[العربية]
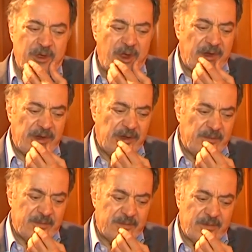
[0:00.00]

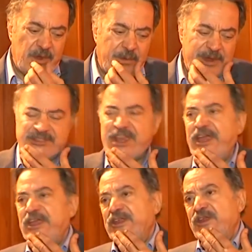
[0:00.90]
يعني ما بقاش
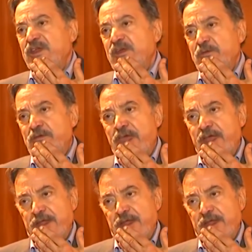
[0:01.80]
سعيد بيه